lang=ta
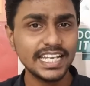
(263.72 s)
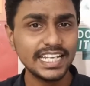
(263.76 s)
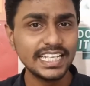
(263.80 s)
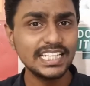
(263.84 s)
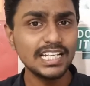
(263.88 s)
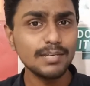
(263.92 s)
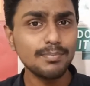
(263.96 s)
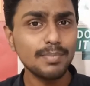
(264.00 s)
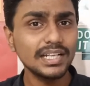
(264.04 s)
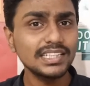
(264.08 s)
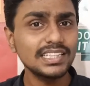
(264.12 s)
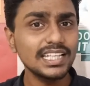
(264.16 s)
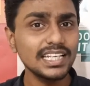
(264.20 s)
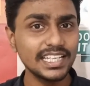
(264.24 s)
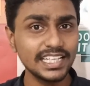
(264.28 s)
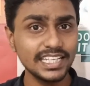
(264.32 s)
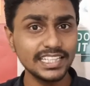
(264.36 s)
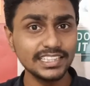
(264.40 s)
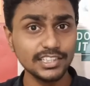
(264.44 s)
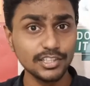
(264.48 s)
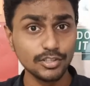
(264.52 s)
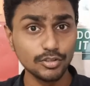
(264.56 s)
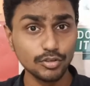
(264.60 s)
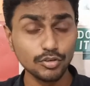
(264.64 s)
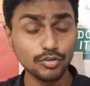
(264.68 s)
இதை பார்த்த
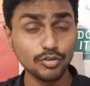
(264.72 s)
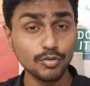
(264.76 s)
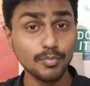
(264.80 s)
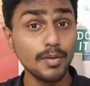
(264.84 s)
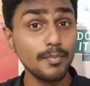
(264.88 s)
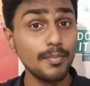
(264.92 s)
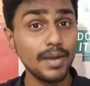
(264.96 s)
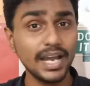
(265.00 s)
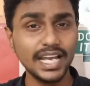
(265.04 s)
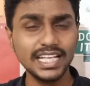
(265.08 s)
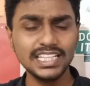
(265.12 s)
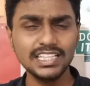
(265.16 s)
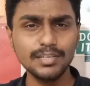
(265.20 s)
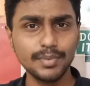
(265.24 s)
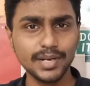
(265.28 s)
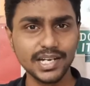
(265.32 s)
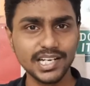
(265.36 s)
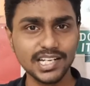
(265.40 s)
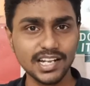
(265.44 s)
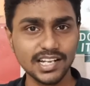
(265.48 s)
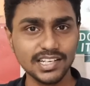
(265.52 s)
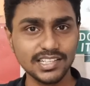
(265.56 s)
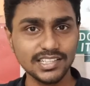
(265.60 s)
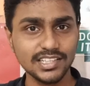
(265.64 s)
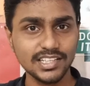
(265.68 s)
கீசிலும் ரொம்ப பயந்து
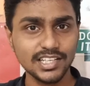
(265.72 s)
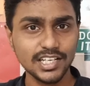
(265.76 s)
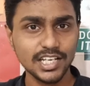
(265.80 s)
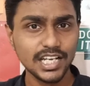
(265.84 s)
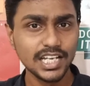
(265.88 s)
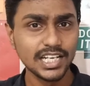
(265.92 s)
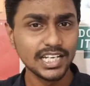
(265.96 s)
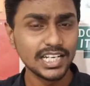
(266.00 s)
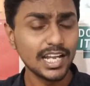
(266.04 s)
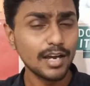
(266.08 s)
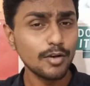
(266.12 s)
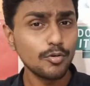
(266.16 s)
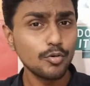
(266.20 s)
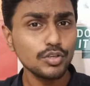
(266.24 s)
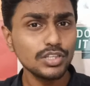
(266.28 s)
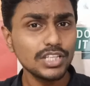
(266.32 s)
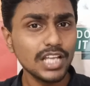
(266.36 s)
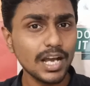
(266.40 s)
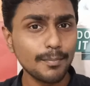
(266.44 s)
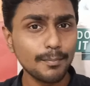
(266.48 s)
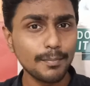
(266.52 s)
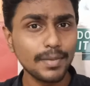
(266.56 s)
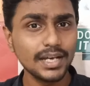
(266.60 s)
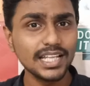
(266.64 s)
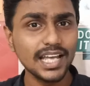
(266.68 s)
போயிடுறாரு நான் கொடுத்த
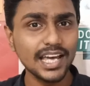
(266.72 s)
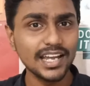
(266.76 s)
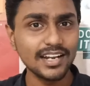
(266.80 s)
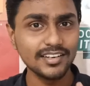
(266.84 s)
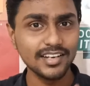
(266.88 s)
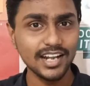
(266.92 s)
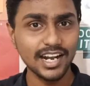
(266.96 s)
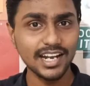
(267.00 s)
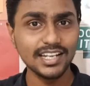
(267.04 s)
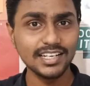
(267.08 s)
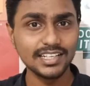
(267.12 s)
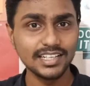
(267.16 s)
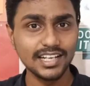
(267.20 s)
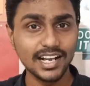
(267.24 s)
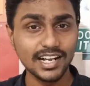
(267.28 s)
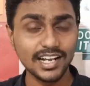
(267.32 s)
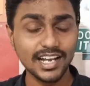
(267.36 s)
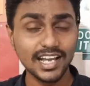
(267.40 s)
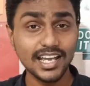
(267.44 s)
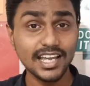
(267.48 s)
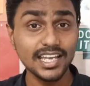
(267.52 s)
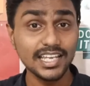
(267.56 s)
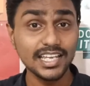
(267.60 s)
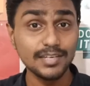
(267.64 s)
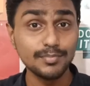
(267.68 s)
ஐம்பதாயிரம் டாலருக்காக
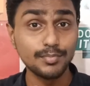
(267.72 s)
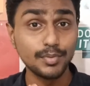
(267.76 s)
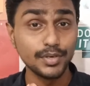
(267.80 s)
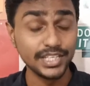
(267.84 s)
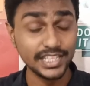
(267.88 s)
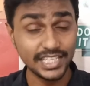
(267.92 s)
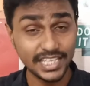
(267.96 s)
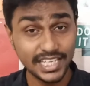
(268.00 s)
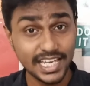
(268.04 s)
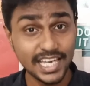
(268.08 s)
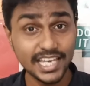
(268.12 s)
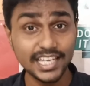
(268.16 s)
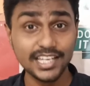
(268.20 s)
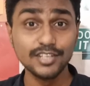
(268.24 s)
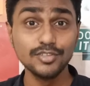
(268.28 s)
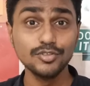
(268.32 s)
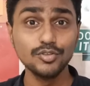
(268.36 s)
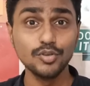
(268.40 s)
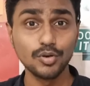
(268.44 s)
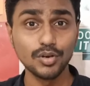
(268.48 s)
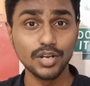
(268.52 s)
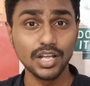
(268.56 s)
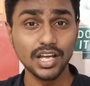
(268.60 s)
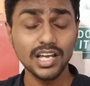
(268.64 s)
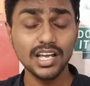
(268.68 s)
இப்போ இங்கேயே
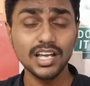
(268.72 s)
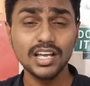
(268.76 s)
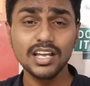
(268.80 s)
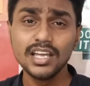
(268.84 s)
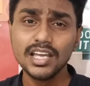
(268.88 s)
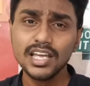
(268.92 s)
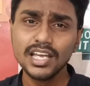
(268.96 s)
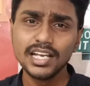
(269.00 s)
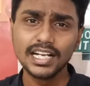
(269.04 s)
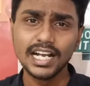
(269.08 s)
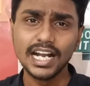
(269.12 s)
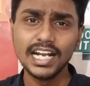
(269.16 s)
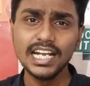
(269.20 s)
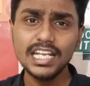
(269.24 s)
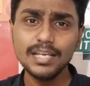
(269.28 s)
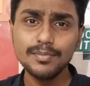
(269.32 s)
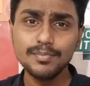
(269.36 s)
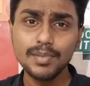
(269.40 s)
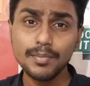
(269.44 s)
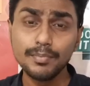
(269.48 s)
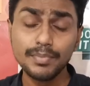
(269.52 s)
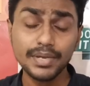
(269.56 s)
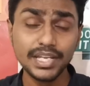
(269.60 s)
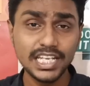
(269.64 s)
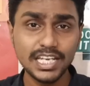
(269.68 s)
இருந்தோன்னா
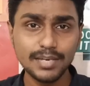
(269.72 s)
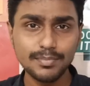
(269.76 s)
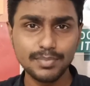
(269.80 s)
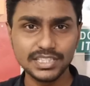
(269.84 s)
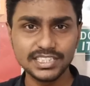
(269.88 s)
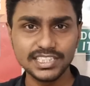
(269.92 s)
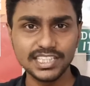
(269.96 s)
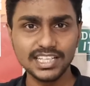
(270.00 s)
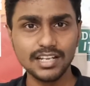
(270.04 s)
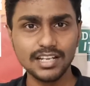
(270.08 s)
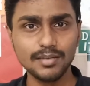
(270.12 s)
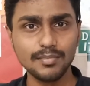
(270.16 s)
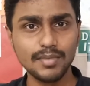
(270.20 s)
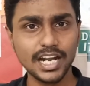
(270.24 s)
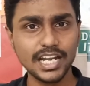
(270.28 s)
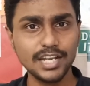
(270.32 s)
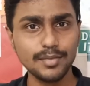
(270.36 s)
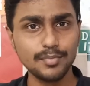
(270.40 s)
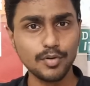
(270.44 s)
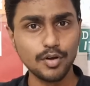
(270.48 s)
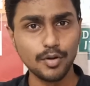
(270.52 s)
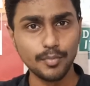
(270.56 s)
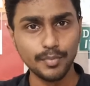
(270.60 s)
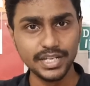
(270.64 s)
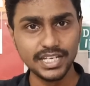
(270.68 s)
கண்டிப்பாக பெரிய பிரச்சனையில்
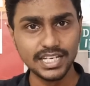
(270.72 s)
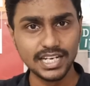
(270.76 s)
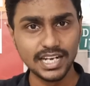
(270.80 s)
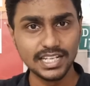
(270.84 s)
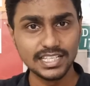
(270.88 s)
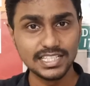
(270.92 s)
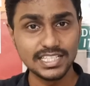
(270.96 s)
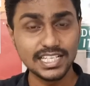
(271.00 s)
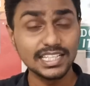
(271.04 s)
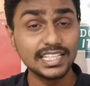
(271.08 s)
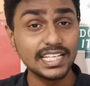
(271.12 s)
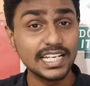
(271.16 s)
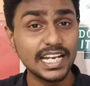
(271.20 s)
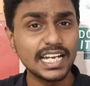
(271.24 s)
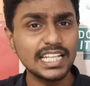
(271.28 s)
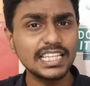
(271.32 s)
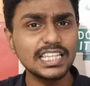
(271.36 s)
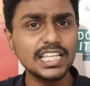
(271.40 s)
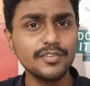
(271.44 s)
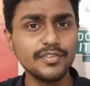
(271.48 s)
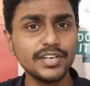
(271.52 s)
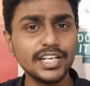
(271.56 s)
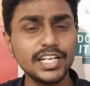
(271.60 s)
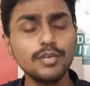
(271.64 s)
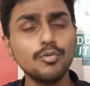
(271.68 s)
மாட்டிப்போம் அப்படின்னு நினச்சி அந்த
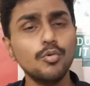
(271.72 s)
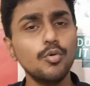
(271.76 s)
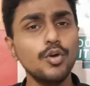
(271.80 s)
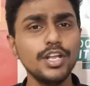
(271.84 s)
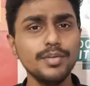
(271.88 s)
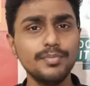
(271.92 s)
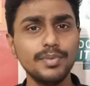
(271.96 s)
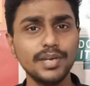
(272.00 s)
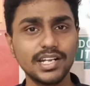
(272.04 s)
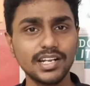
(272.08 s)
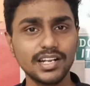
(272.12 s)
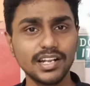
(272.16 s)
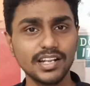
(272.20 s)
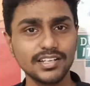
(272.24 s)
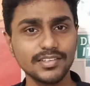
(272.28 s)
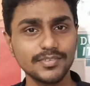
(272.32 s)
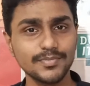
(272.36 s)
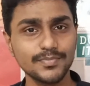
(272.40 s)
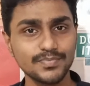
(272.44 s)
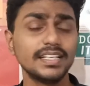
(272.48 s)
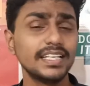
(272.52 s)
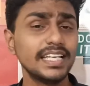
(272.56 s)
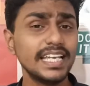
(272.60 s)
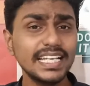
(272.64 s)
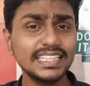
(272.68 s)
இடத்த விட்டு ஓடி போயிடுறாரு
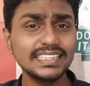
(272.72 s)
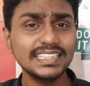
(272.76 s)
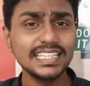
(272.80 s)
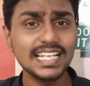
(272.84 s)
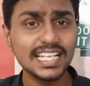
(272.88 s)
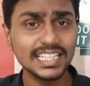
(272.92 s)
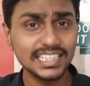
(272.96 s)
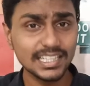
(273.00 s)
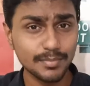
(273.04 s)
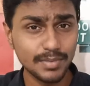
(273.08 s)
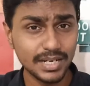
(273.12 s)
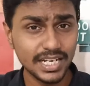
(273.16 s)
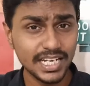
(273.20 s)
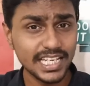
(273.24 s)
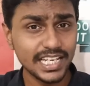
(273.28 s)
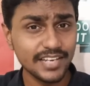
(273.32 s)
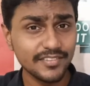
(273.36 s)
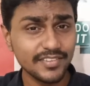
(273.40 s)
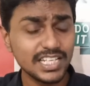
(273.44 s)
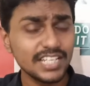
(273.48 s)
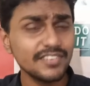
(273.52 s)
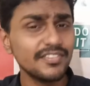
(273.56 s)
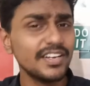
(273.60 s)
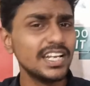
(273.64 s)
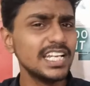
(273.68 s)
கேசில் அந்த பில்டிங்கை
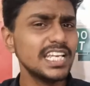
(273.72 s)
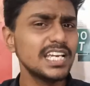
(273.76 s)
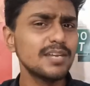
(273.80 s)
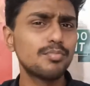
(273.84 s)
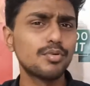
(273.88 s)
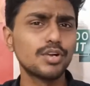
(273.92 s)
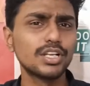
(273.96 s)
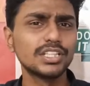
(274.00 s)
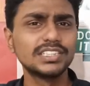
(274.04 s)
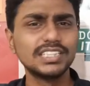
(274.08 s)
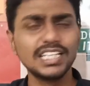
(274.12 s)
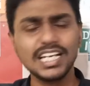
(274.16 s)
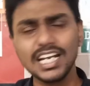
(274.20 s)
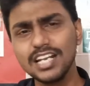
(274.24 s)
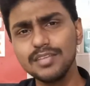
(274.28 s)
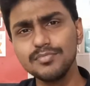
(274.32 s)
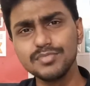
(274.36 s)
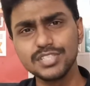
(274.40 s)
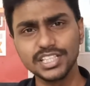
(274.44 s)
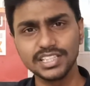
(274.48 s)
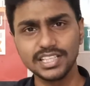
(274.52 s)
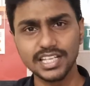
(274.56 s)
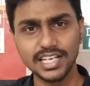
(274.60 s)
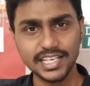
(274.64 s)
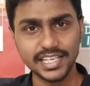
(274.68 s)
விட்டு வெளியே போன சில
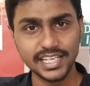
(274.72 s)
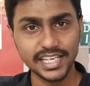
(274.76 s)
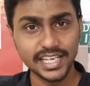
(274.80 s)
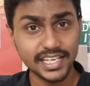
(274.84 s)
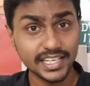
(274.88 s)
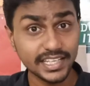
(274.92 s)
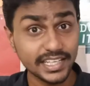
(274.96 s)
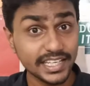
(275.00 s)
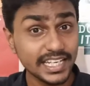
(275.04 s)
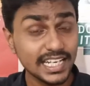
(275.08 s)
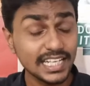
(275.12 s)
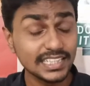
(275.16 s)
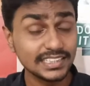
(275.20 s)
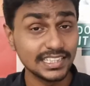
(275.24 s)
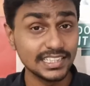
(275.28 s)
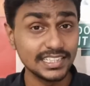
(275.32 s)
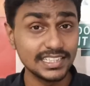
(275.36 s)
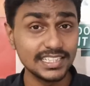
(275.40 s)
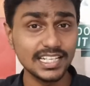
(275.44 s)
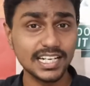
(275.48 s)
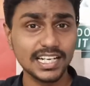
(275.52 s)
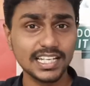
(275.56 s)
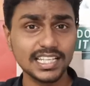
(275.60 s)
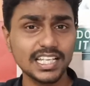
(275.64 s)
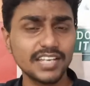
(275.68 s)
நிமிஷத்துலேயே கீழே
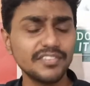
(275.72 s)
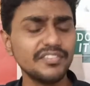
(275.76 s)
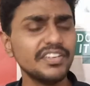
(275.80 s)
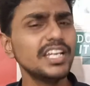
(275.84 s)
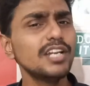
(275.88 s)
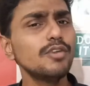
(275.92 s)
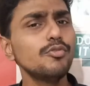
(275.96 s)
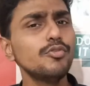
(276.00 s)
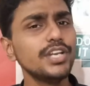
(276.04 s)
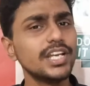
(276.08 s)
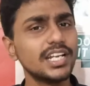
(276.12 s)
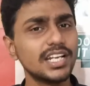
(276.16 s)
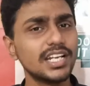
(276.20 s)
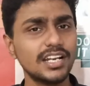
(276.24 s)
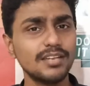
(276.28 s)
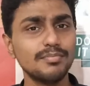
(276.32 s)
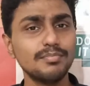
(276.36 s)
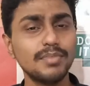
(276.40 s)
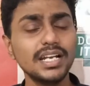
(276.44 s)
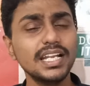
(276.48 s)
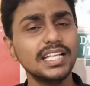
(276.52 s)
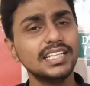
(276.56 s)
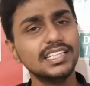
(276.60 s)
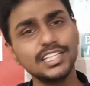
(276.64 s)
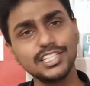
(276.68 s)
செத்து கிடந்த வீலுடைய
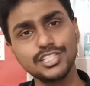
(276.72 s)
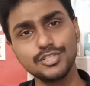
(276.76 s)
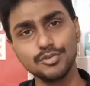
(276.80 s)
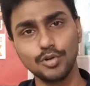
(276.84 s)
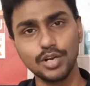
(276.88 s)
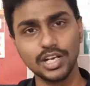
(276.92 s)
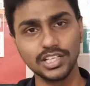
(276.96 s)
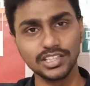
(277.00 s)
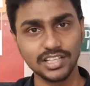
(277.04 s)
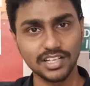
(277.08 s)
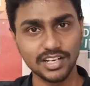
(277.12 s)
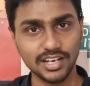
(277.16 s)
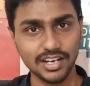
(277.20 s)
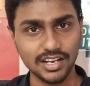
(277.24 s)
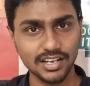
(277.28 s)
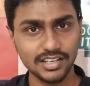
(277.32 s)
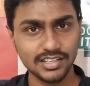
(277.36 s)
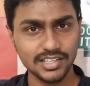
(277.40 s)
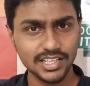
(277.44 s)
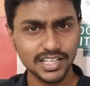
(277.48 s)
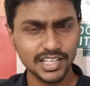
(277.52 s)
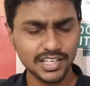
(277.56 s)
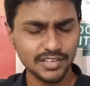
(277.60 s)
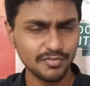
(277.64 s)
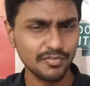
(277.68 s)
நண்பன் எந்திரிச்சு உட்காந்துடுறான்
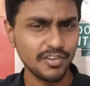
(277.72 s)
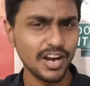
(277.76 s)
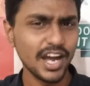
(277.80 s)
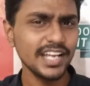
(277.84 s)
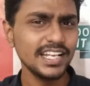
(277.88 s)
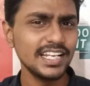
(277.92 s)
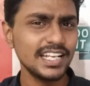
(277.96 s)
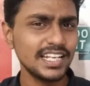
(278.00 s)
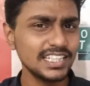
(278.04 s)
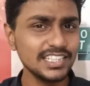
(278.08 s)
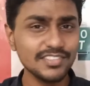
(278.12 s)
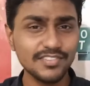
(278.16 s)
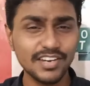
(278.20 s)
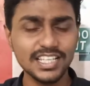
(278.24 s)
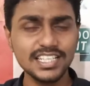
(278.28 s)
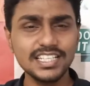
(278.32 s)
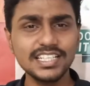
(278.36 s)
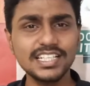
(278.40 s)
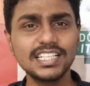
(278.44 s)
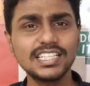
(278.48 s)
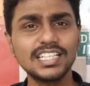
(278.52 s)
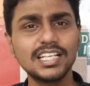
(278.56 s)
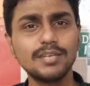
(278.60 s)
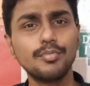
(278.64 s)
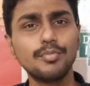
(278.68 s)
வாயிலிருந்து
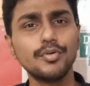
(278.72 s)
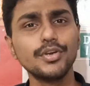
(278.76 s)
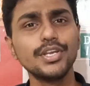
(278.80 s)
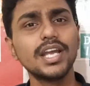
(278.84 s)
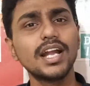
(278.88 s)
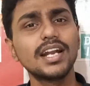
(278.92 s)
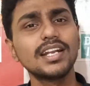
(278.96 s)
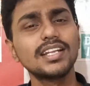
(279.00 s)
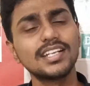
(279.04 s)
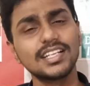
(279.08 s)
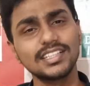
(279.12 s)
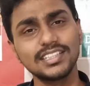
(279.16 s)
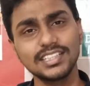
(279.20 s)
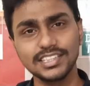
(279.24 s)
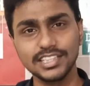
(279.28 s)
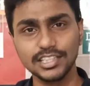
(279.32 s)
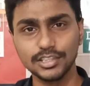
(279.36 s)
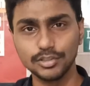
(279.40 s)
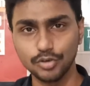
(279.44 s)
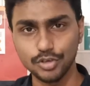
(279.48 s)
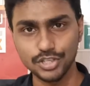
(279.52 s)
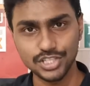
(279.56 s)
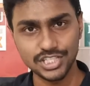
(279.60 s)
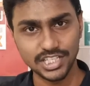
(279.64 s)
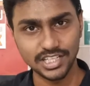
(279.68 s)
வலிஞ்சிக்கிட்டு இருந்த பொய்யான ரத்தத்தை
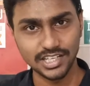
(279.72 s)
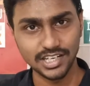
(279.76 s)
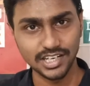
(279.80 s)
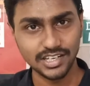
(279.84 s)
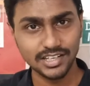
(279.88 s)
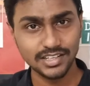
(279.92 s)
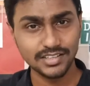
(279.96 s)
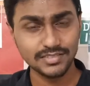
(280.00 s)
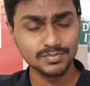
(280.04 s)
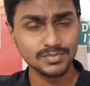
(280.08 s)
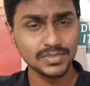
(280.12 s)
தொடச்சிக்கிறான்